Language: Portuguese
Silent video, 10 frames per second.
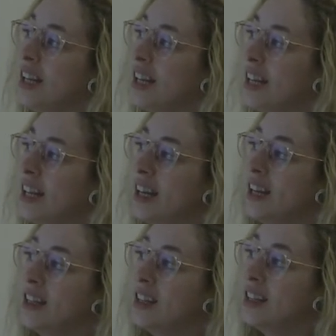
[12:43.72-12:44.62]

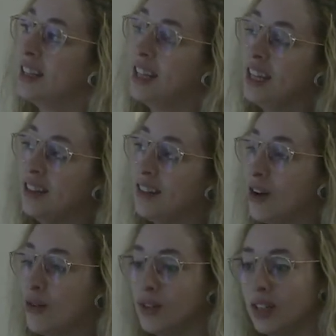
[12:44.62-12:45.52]
Eh,
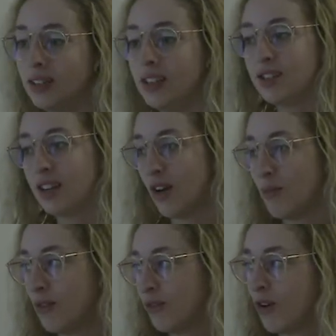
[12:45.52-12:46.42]
então ele diz que é
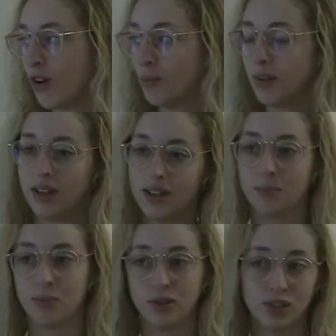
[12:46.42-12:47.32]
uma
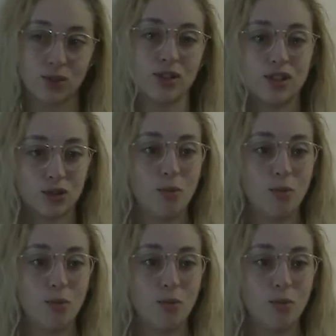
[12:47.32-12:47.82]
forma, pronto, que as coisas se